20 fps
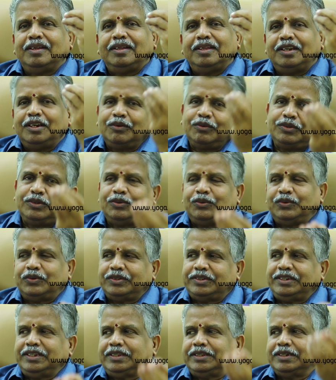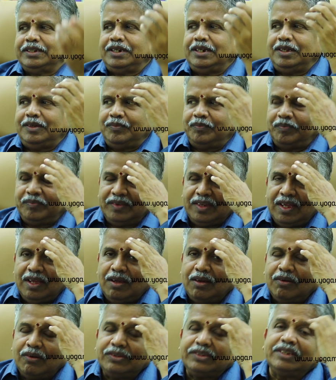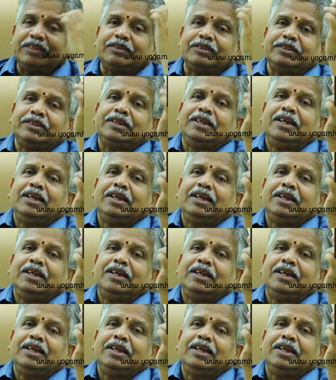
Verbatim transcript: இதில் கொஞ்சம் கூட சேர்த்துக்கலாம் கொஞ்சம்